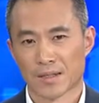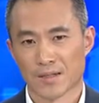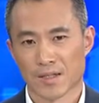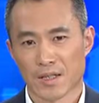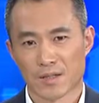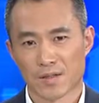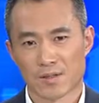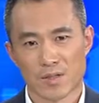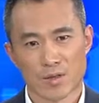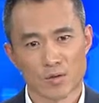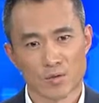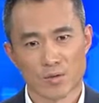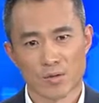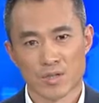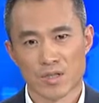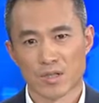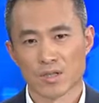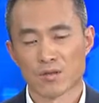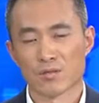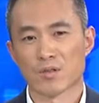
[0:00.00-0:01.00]
在遭遇
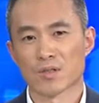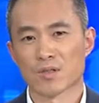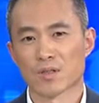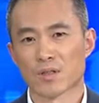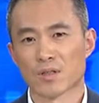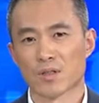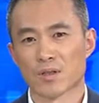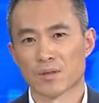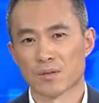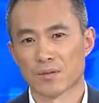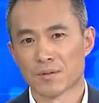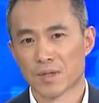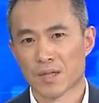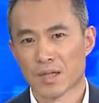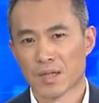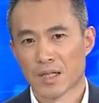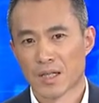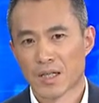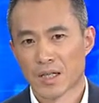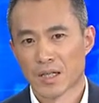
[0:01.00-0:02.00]
车祸之后，
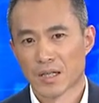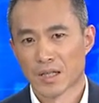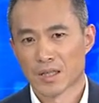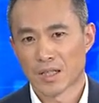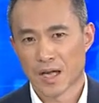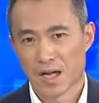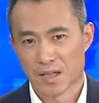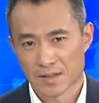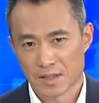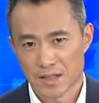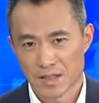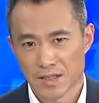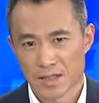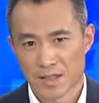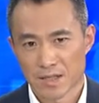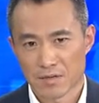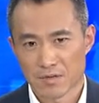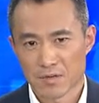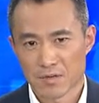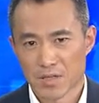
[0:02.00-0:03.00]
躺在
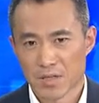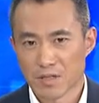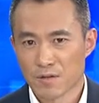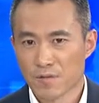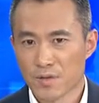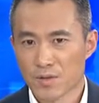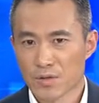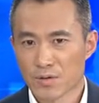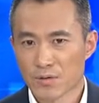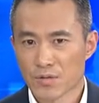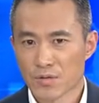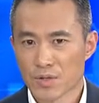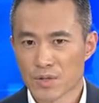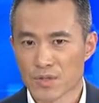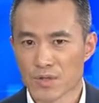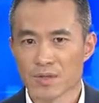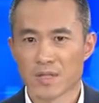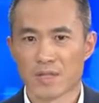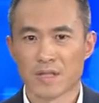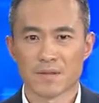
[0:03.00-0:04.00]
地上七分钟
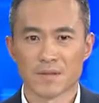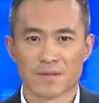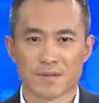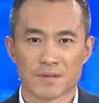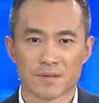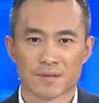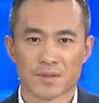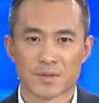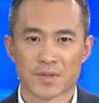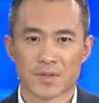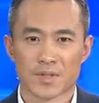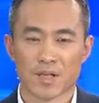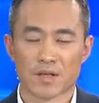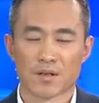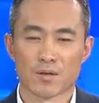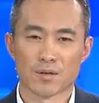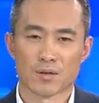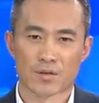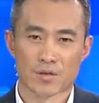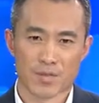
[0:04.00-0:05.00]
时间，先
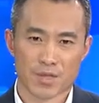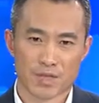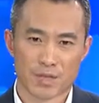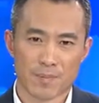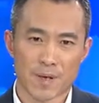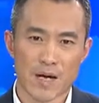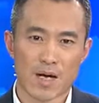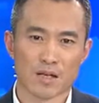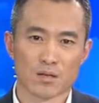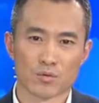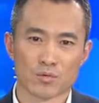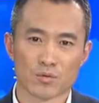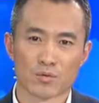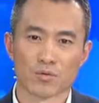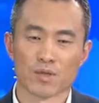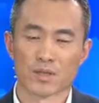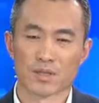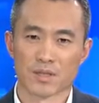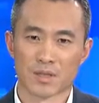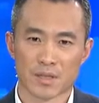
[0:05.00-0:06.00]
后有十八个路
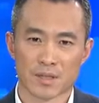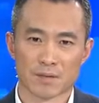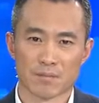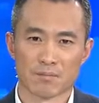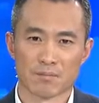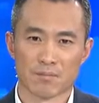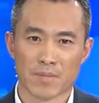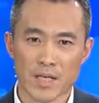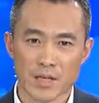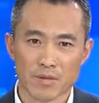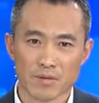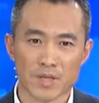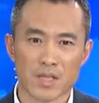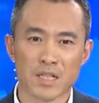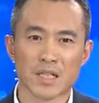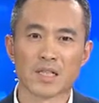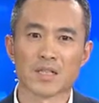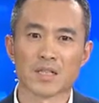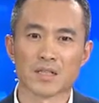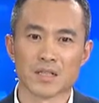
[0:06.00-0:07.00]
过的人，没有
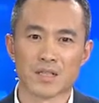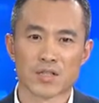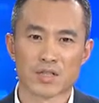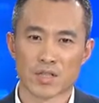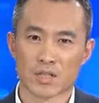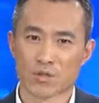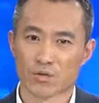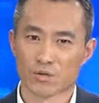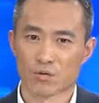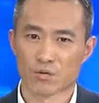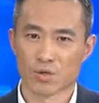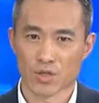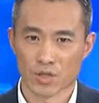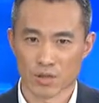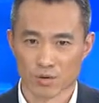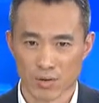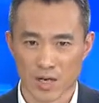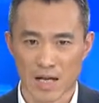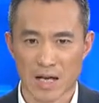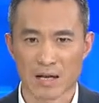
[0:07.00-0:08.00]
一个人伸出
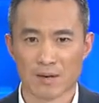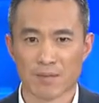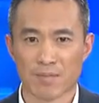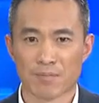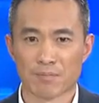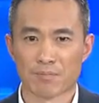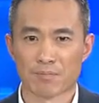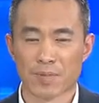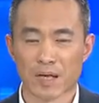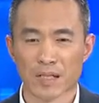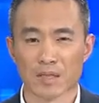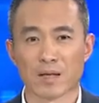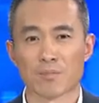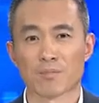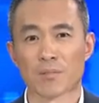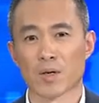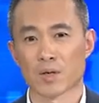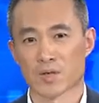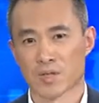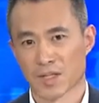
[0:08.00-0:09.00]
手来帮她
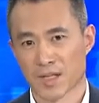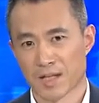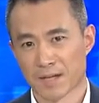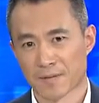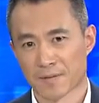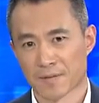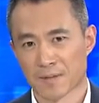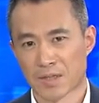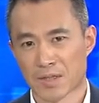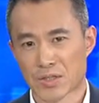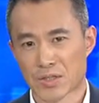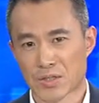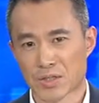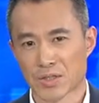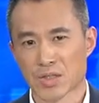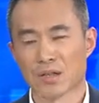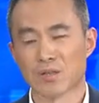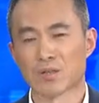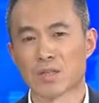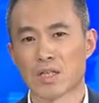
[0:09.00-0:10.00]
抱起来，
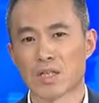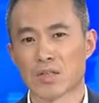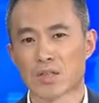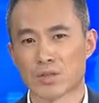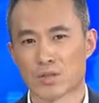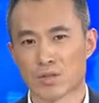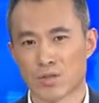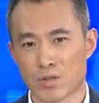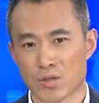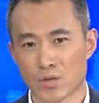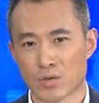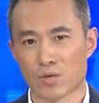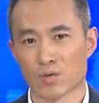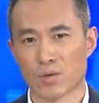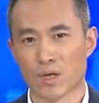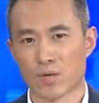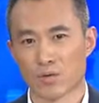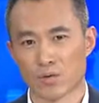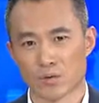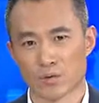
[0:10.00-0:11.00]
直到第十九
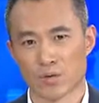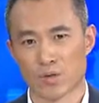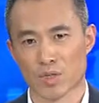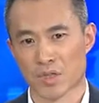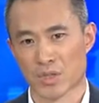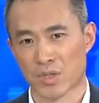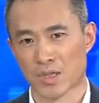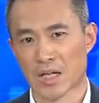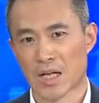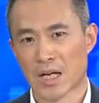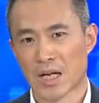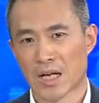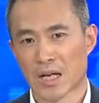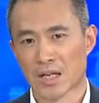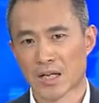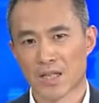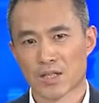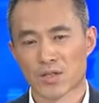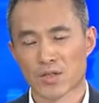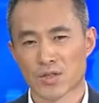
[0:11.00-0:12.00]
位路过者，
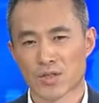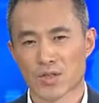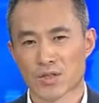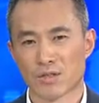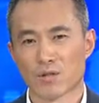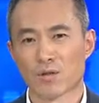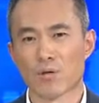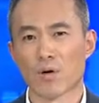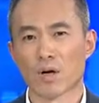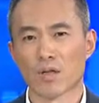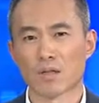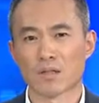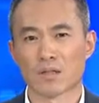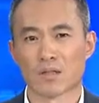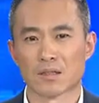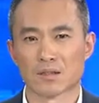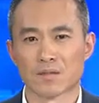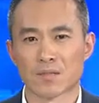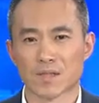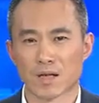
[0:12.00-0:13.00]
一个拾荒
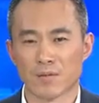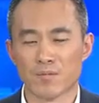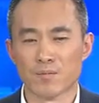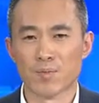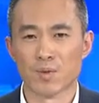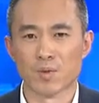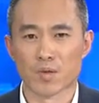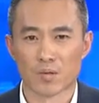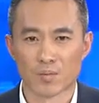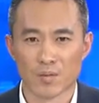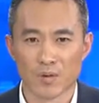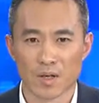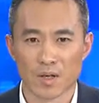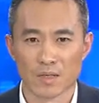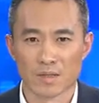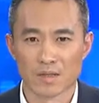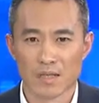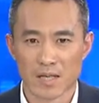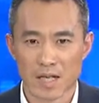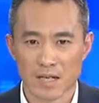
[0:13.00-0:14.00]
的陈婆婆
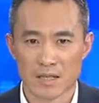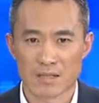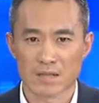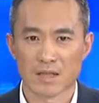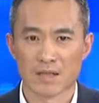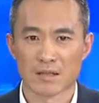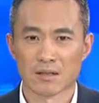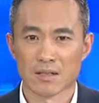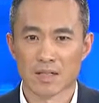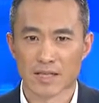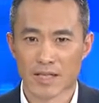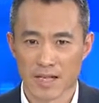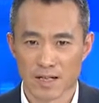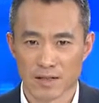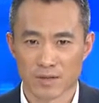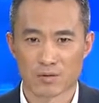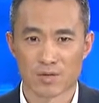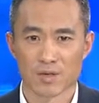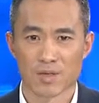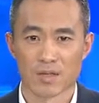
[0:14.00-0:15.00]
才将
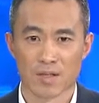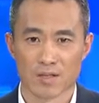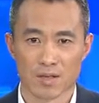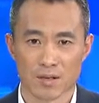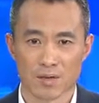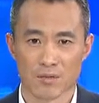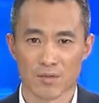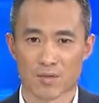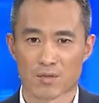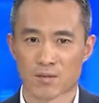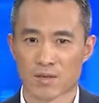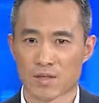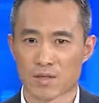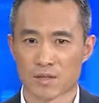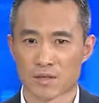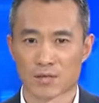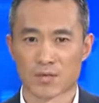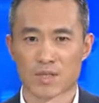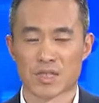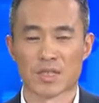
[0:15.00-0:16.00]
两岁的小月月
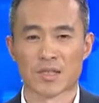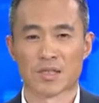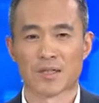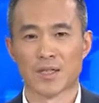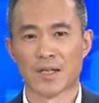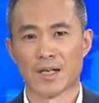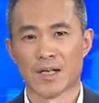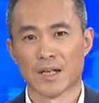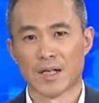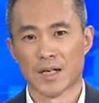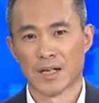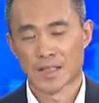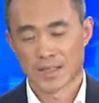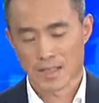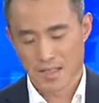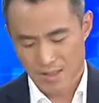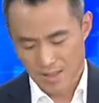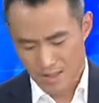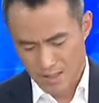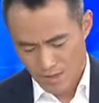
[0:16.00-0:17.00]
救起。
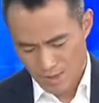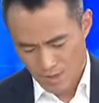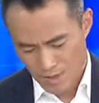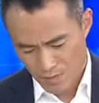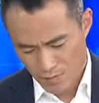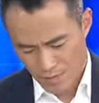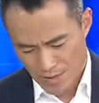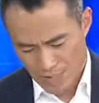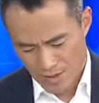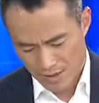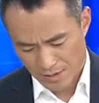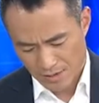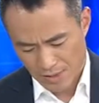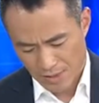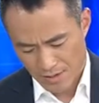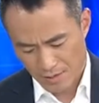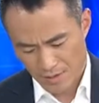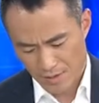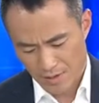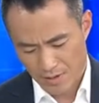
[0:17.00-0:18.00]
在今天上午八点
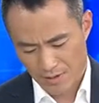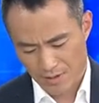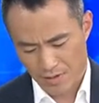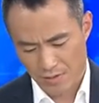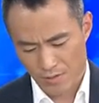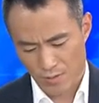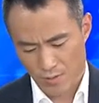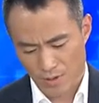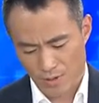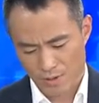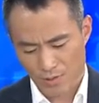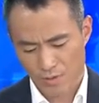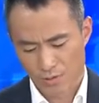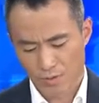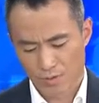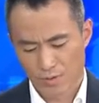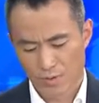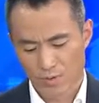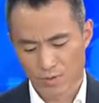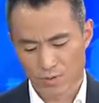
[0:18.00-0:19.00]
三十分的时候，广州
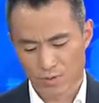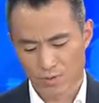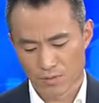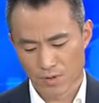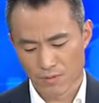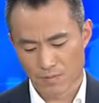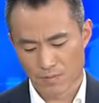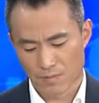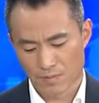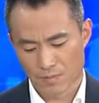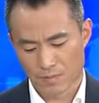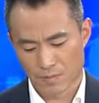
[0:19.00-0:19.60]
军区总医院，